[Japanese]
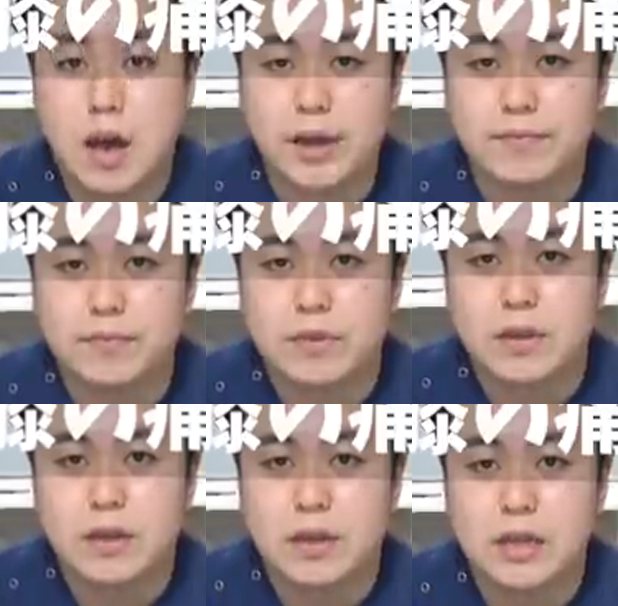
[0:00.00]
う。はい、
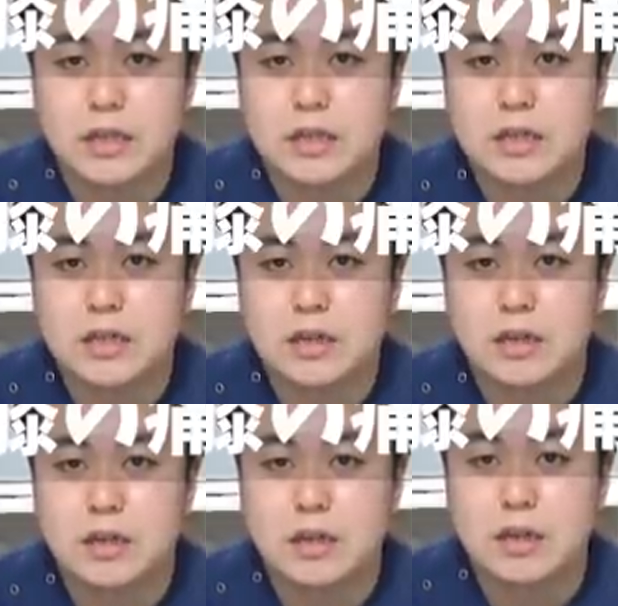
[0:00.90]
1、
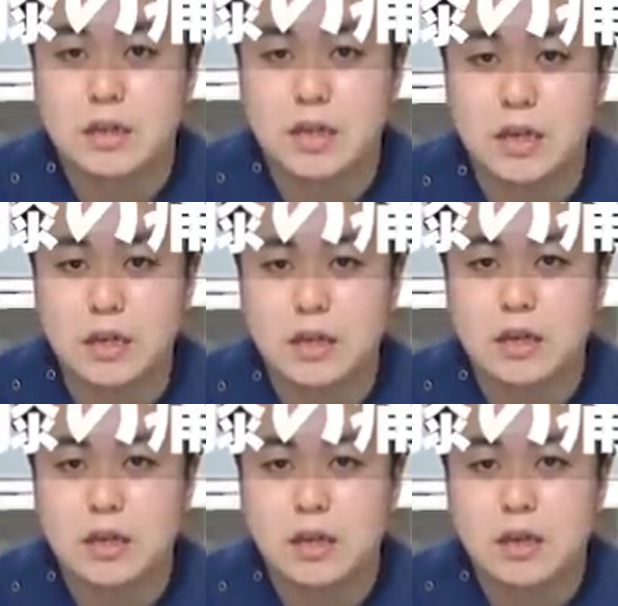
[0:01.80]
2、
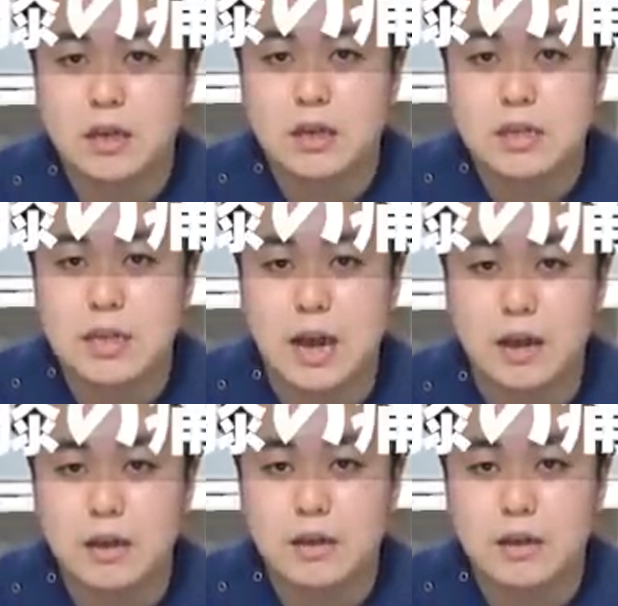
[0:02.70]
3、